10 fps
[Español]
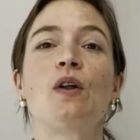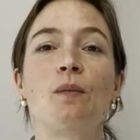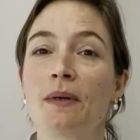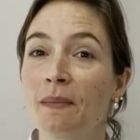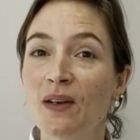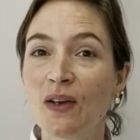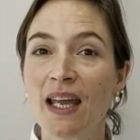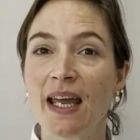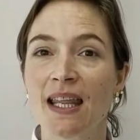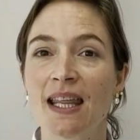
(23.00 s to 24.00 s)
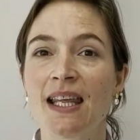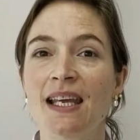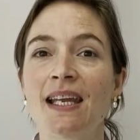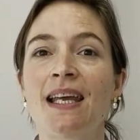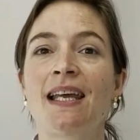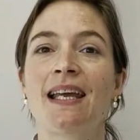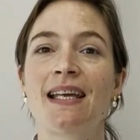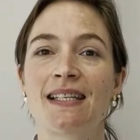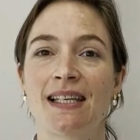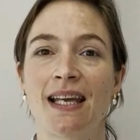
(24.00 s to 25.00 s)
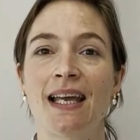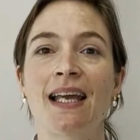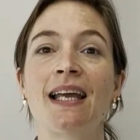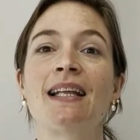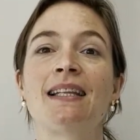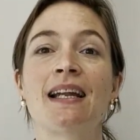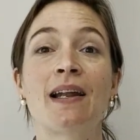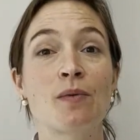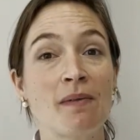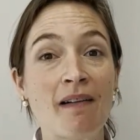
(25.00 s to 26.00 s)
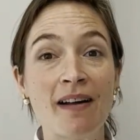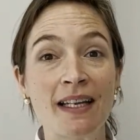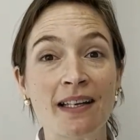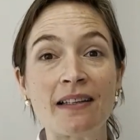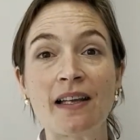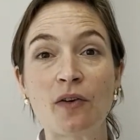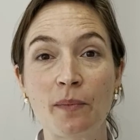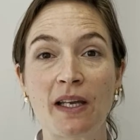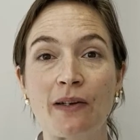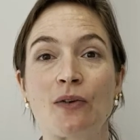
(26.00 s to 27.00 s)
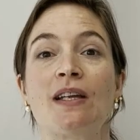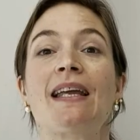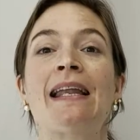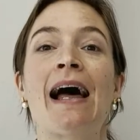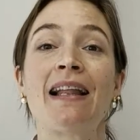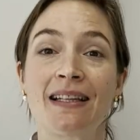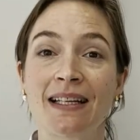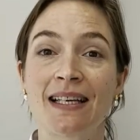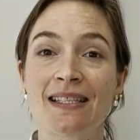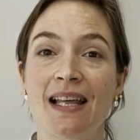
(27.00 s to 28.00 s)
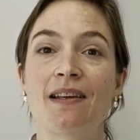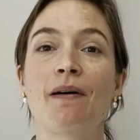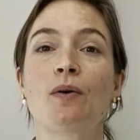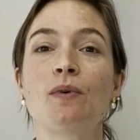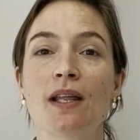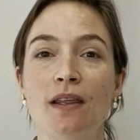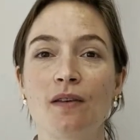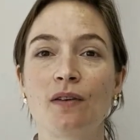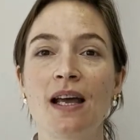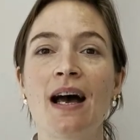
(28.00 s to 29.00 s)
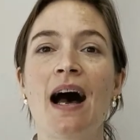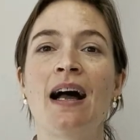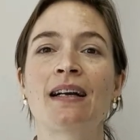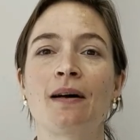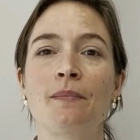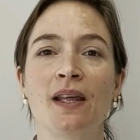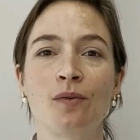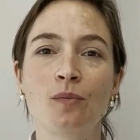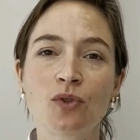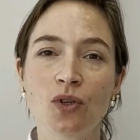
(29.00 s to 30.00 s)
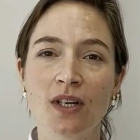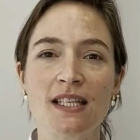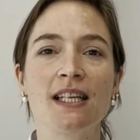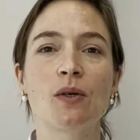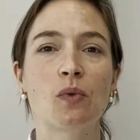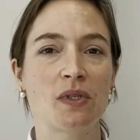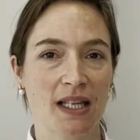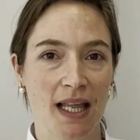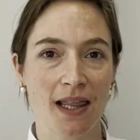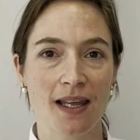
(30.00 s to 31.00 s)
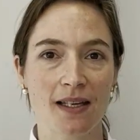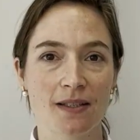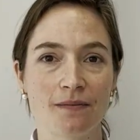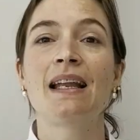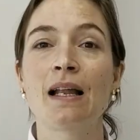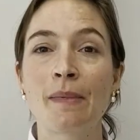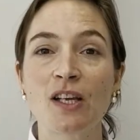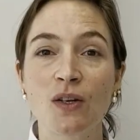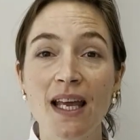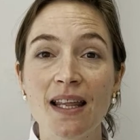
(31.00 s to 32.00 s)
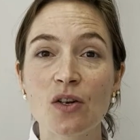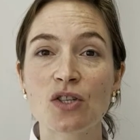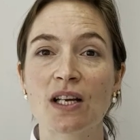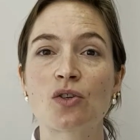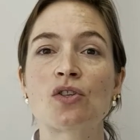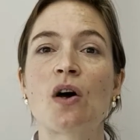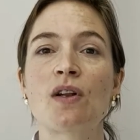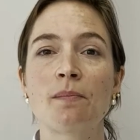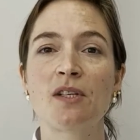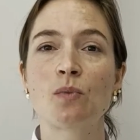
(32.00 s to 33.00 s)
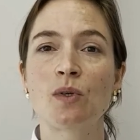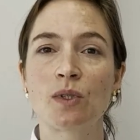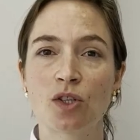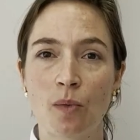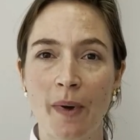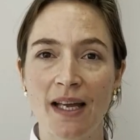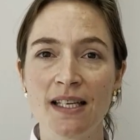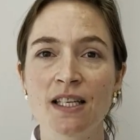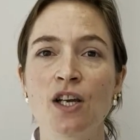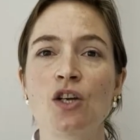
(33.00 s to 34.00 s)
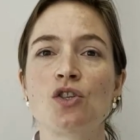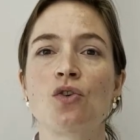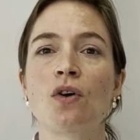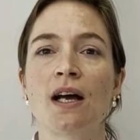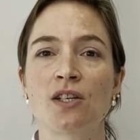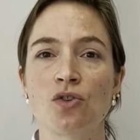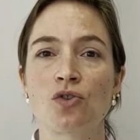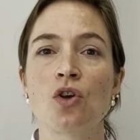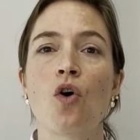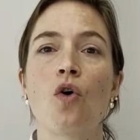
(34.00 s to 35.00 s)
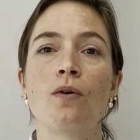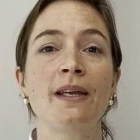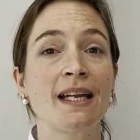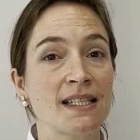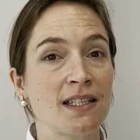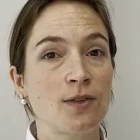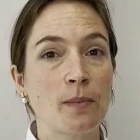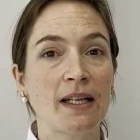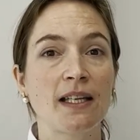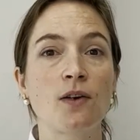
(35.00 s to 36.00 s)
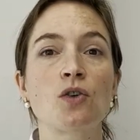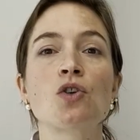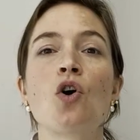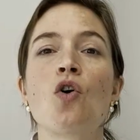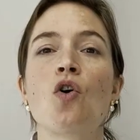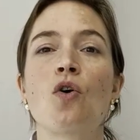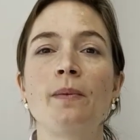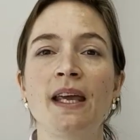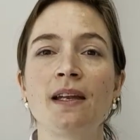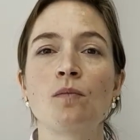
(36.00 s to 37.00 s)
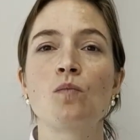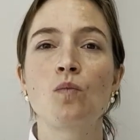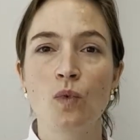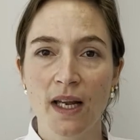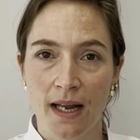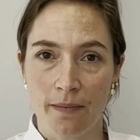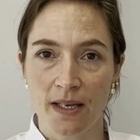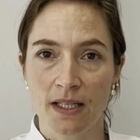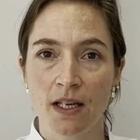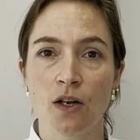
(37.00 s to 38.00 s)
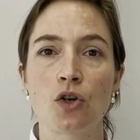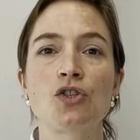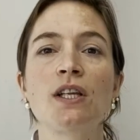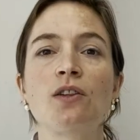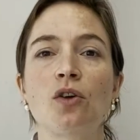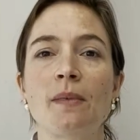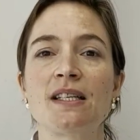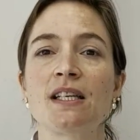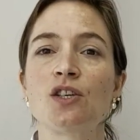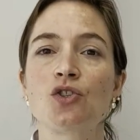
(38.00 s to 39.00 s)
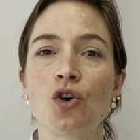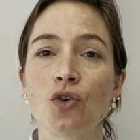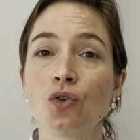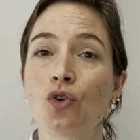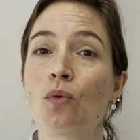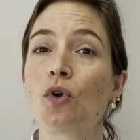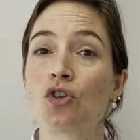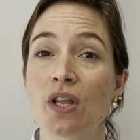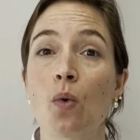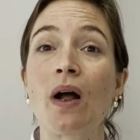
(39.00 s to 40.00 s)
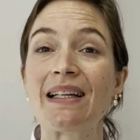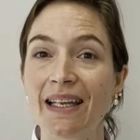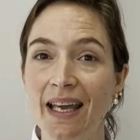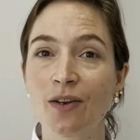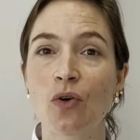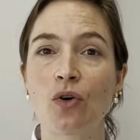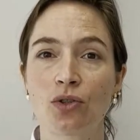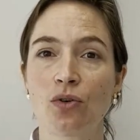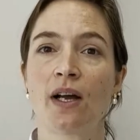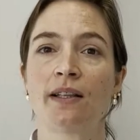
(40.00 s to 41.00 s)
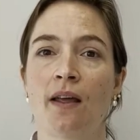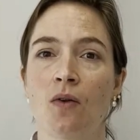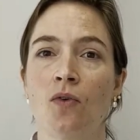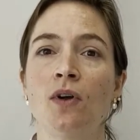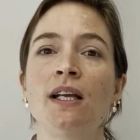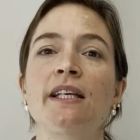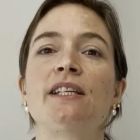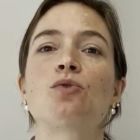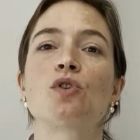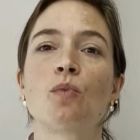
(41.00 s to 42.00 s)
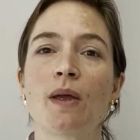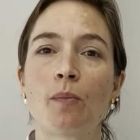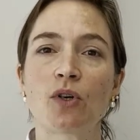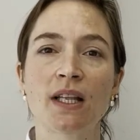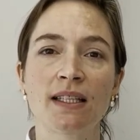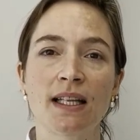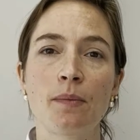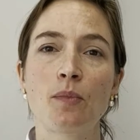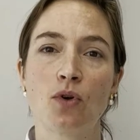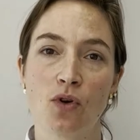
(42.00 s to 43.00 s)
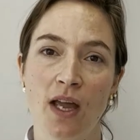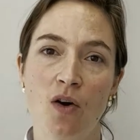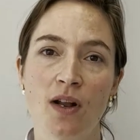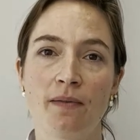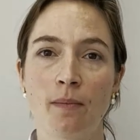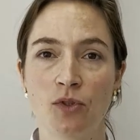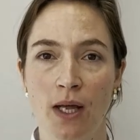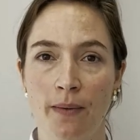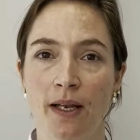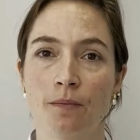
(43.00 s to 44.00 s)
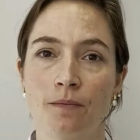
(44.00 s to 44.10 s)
Lo primero que hay que decir es que entre la nueva variante Omicron y la alta tasa de vacunación han cambiado mucho las circunstancias. La mayoría de los casos ahora mismo en nuestro país son casos o bien asintomáticos o bien muy leves. Los síntomas son como los de cualquier otro catarro y esto es muy importante por lo que ahora vamos a ver.